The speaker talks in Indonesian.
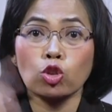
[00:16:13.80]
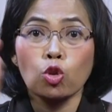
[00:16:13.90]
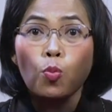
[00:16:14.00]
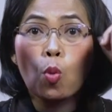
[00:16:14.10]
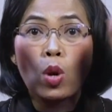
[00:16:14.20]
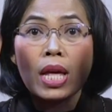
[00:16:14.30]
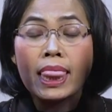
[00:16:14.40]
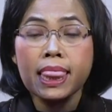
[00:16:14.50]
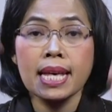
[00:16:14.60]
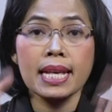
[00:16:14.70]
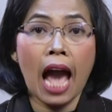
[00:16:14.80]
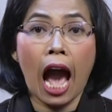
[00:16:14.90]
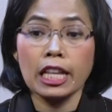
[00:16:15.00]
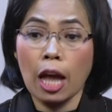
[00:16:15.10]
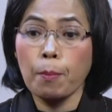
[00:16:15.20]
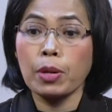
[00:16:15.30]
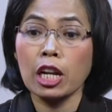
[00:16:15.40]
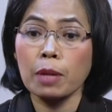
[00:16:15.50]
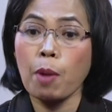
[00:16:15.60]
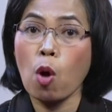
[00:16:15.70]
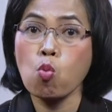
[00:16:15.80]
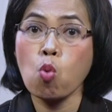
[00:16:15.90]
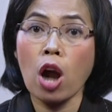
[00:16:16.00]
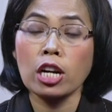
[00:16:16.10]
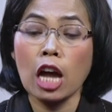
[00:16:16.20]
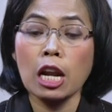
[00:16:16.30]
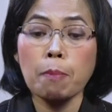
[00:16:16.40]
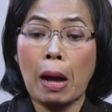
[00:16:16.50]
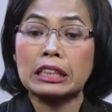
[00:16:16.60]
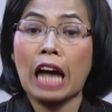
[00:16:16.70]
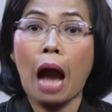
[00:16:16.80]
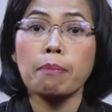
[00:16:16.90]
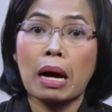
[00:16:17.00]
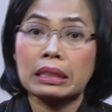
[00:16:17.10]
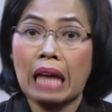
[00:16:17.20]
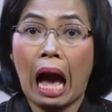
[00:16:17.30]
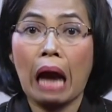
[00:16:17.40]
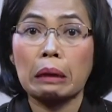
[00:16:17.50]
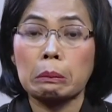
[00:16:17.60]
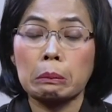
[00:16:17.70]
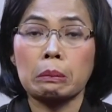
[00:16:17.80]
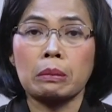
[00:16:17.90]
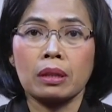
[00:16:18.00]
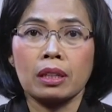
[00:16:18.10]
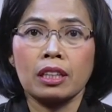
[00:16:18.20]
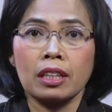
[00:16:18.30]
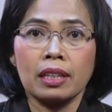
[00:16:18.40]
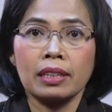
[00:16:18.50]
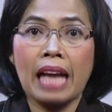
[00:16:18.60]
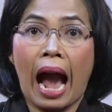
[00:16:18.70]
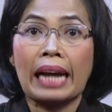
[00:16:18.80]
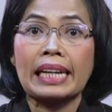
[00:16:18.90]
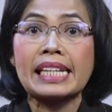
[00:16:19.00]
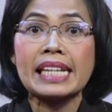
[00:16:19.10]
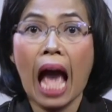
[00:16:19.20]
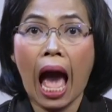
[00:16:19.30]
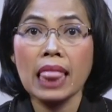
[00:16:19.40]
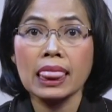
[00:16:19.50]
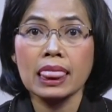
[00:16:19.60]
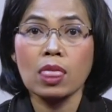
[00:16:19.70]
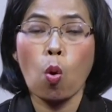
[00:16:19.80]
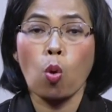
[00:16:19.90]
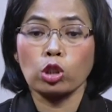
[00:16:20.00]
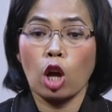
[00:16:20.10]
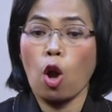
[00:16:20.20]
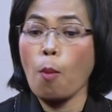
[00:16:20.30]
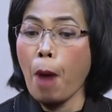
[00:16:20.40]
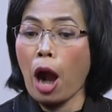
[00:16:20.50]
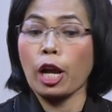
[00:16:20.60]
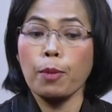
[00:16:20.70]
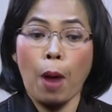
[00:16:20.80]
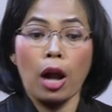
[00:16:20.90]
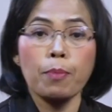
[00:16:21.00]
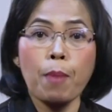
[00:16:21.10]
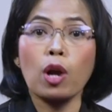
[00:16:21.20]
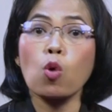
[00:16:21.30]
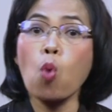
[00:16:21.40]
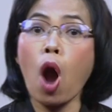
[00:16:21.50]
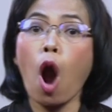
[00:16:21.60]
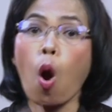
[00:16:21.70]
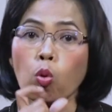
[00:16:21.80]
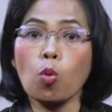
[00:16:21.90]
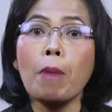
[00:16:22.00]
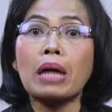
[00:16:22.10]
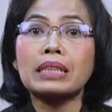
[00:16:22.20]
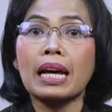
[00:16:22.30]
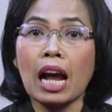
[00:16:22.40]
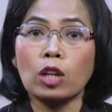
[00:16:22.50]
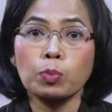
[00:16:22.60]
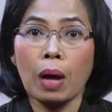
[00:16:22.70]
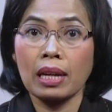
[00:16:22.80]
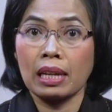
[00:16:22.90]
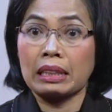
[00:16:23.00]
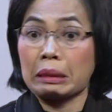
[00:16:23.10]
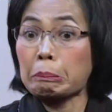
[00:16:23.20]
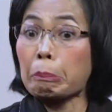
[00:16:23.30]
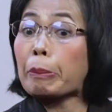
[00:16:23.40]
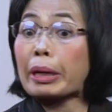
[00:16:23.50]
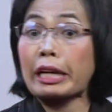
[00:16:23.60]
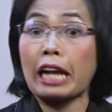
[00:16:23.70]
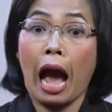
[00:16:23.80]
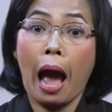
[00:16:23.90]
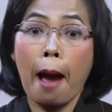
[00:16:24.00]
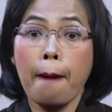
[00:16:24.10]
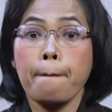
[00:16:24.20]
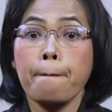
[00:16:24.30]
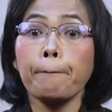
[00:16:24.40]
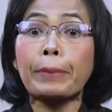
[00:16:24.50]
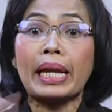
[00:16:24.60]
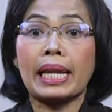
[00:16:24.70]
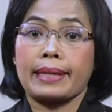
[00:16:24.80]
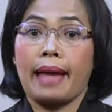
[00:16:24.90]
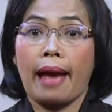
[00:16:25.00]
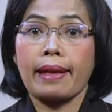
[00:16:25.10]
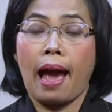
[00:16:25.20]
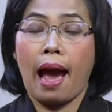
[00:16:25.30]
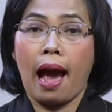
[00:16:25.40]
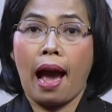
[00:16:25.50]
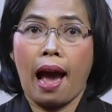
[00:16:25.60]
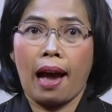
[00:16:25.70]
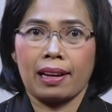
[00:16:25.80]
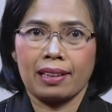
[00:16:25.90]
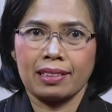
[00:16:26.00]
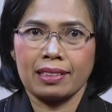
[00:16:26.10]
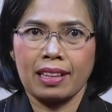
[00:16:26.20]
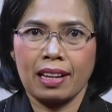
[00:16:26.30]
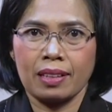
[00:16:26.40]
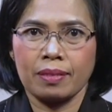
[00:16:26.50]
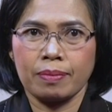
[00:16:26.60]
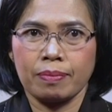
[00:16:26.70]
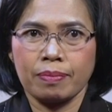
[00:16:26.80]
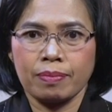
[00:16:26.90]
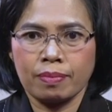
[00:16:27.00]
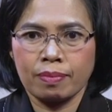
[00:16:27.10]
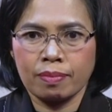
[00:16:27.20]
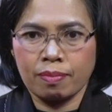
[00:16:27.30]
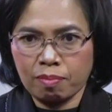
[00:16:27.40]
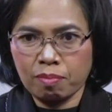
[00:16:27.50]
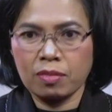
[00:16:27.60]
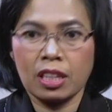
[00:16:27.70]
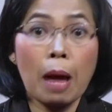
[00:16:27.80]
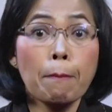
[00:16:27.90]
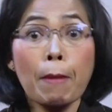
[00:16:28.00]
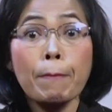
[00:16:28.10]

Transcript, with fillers: yang hanya menerima uang dari pasangan-pasangan yang memang berniat sekarang saya bagi-bagi duit kepada masyarakat. Supaya mereka pilih kami, tapi setelah kami jadi, kami keruk duit rakyat. Kejahatan ada di bangsa ini.